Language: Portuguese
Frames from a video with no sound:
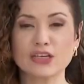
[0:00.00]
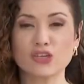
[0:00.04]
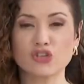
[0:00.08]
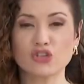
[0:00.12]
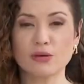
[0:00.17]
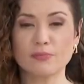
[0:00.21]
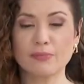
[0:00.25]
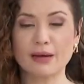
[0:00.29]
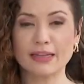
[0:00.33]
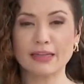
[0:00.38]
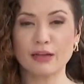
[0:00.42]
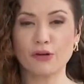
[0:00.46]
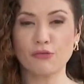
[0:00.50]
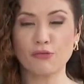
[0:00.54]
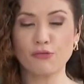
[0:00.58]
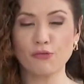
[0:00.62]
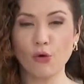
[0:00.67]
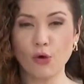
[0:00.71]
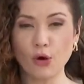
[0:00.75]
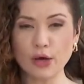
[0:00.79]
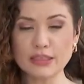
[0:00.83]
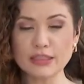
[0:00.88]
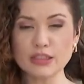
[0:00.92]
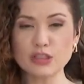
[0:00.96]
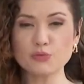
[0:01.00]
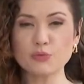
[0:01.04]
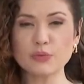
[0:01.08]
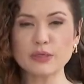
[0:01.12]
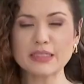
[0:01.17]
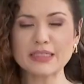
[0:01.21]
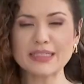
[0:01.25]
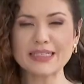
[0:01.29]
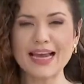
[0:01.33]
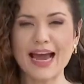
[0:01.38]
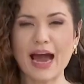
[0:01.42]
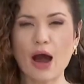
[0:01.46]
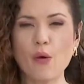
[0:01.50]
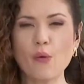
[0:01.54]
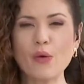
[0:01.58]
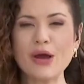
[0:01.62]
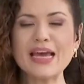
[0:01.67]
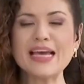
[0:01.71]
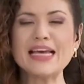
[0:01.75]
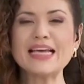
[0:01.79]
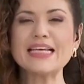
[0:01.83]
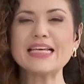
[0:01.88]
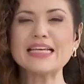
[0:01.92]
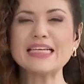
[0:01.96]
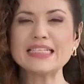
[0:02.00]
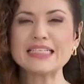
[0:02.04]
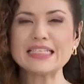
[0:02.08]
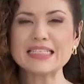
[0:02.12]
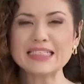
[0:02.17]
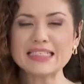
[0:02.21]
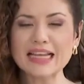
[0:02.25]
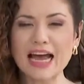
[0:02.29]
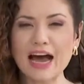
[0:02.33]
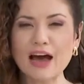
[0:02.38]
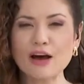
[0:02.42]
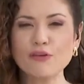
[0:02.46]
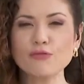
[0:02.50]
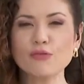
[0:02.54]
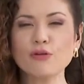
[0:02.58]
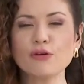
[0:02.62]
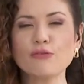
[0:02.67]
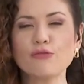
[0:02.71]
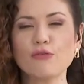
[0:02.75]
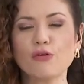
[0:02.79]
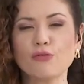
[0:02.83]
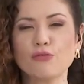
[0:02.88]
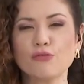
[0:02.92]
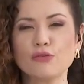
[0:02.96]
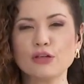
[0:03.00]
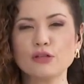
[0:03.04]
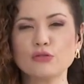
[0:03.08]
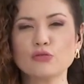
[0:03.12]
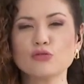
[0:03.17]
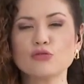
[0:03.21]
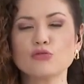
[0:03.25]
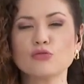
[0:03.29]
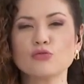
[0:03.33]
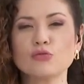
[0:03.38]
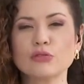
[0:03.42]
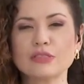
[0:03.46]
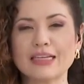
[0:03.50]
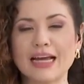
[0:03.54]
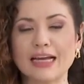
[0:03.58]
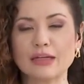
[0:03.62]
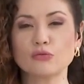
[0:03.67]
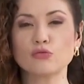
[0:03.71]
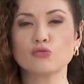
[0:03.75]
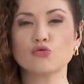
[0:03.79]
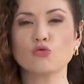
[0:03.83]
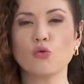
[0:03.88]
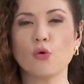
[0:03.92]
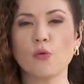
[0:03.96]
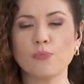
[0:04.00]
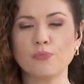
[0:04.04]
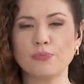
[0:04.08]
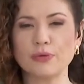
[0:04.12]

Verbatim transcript: dessa chamada Força Especial estavam envolvidos nos atos